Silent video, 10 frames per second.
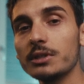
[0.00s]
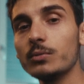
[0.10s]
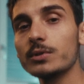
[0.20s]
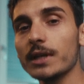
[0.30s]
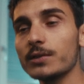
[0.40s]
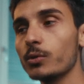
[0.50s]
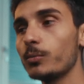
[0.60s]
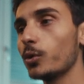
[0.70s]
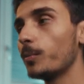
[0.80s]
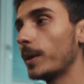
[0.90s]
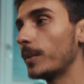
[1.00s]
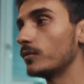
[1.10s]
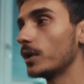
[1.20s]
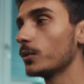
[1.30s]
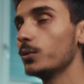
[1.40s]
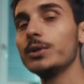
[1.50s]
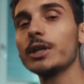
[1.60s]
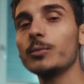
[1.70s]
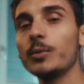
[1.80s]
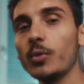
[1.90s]
d'illustration pour pas m'avoir
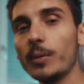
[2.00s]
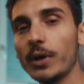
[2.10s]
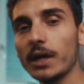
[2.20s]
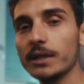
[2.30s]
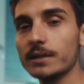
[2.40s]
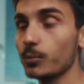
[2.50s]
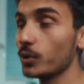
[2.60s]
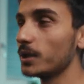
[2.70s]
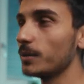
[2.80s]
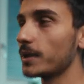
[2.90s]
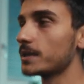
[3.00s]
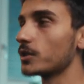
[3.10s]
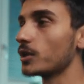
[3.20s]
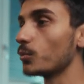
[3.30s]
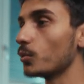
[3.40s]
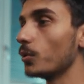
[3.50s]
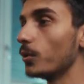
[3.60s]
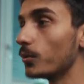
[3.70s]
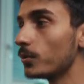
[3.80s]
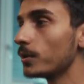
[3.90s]
uniquement moi parlé. Ça peut être des passages un peu
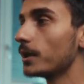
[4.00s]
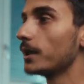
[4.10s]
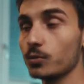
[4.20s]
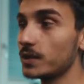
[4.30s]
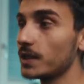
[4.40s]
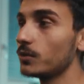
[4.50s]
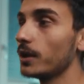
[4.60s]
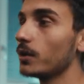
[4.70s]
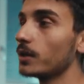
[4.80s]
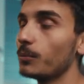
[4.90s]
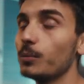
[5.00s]
longs. Donc j'essaie de les rendre un